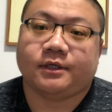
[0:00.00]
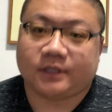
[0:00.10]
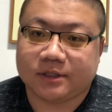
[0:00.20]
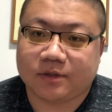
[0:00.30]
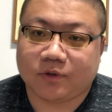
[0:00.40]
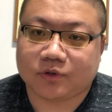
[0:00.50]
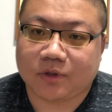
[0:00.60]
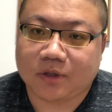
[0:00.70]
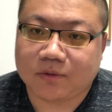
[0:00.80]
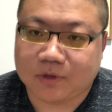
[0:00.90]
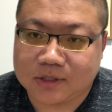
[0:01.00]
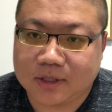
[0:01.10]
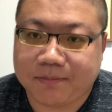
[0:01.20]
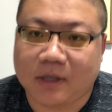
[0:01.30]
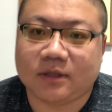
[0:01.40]
上次我说我现
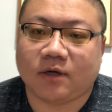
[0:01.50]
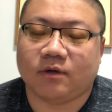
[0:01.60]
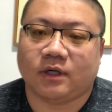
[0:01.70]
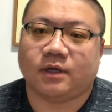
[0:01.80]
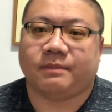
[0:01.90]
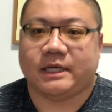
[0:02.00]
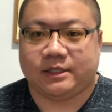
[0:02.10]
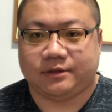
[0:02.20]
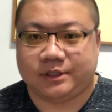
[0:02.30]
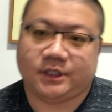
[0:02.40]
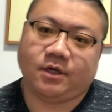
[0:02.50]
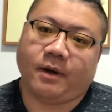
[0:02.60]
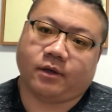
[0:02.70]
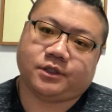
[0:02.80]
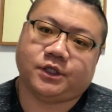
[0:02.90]
在搬到了北京的西
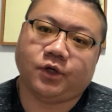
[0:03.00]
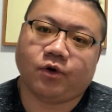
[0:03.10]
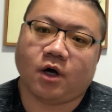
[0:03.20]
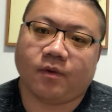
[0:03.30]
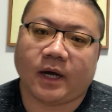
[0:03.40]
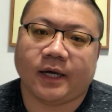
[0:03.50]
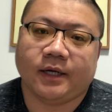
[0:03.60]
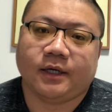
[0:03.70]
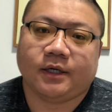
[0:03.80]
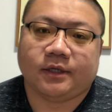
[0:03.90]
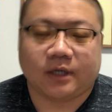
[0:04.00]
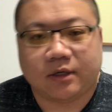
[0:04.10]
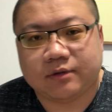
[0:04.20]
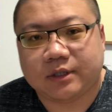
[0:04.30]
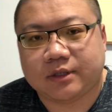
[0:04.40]
边，西六环外。然
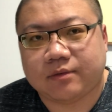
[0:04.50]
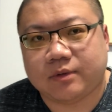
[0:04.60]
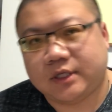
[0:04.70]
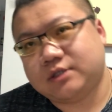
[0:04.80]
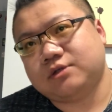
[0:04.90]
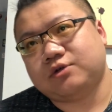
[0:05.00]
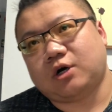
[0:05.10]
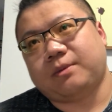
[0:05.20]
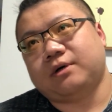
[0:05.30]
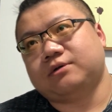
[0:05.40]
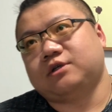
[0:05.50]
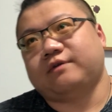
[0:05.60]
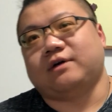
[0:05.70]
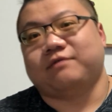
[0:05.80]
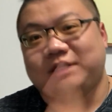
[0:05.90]
后呢，我那次去找朋友吃
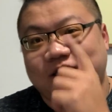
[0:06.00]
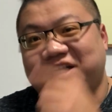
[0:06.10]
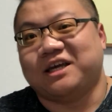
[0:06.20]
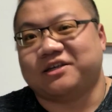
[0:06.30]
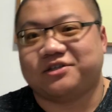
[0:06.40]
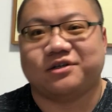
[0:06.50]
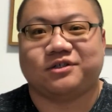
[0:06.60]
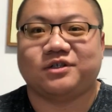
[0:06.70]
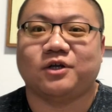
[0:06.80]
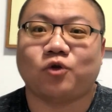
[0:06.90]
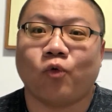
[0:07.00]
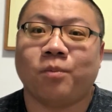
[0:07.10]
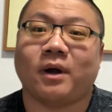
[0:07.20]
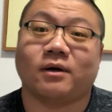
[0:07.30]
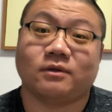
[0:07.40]
饭，唯一的一次是在
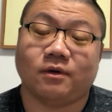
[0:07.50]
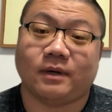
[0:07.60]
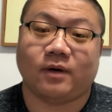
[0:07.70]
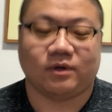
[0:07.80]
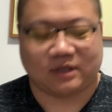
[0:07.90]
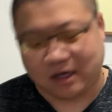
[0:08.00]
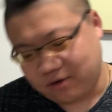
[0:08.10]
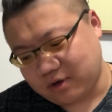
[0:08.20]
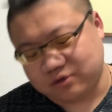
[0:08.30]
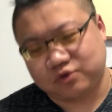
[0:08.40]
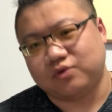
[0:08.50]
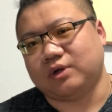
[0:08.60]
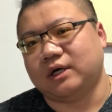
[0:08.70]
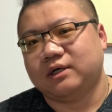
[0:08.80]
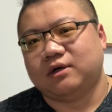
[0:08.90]
东边，对吧？我大老远去
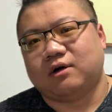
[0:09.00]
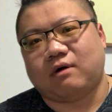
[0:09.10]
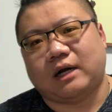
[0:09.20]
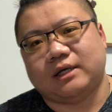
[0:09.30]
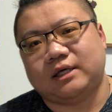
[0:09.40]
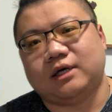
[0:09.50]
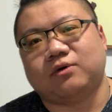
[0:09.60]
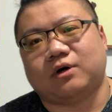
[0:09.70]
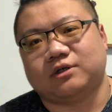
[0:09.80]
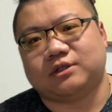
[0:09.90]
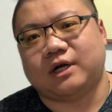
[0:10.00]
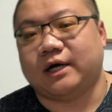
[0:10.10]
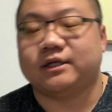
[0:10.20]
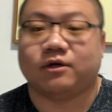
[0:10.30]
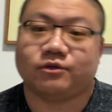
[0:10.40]
了，花了一个多小时、两
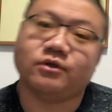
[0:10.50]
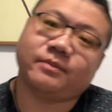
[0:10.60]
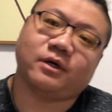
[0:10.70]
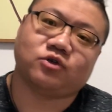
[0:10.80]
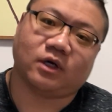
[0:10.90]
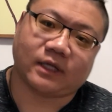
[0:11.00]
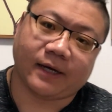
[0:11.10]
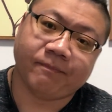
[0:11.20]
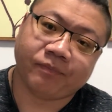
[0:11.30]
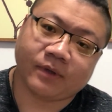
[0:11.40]
个小时这么个状态。